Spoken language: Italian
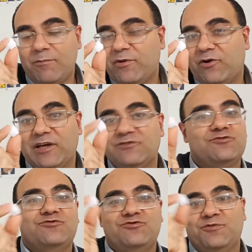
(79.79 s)
però è
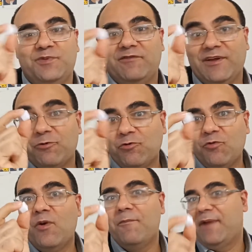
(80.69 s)
giusto per avere un
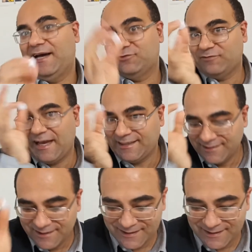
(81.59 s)
cubo in mano. Vai!